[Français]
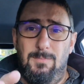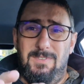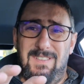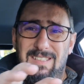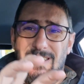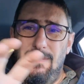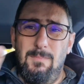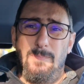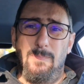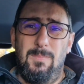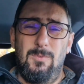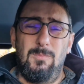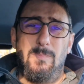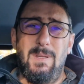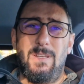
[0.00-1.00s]
c'est
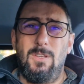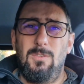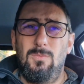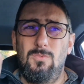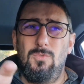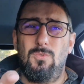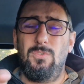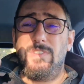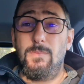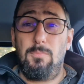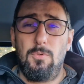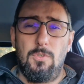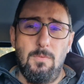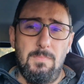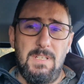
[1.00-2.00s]
une période où du coup c'est
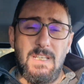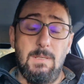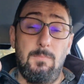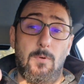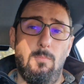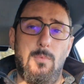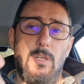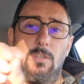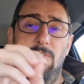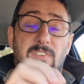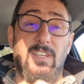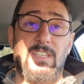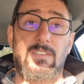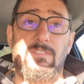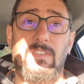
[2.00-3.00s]
plus compliqué pour moi de
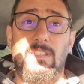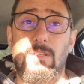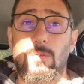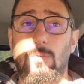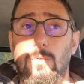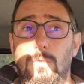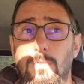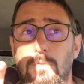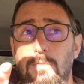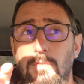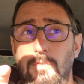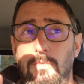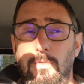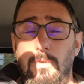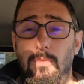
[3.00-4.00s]
faire des vidéos
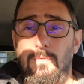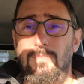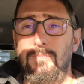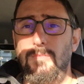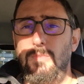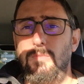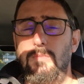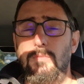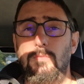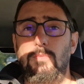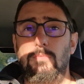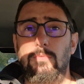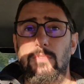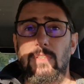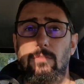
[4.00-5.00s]
sur
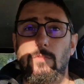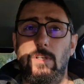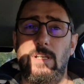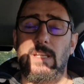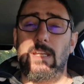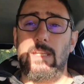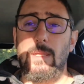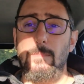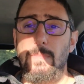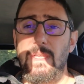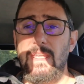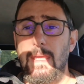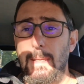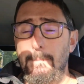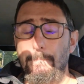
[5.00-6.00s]
tout savoir et rien
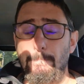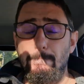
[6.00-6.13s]
payer.